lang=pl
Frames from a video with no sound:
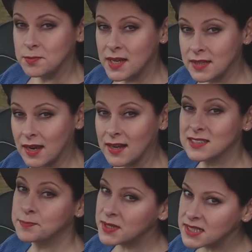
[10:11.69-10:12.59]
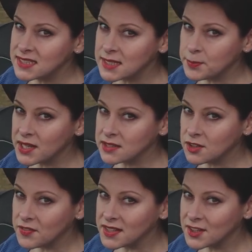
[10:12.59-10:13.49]
metra sprytnie
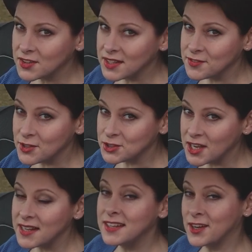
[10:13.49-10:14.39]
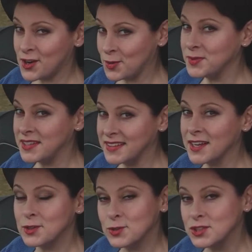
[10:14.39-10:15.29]
zaprojektowanego nadwozia robi
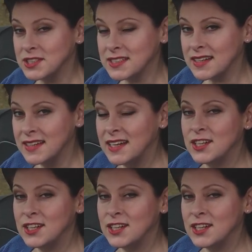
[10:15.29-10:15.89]
jednak różnicę.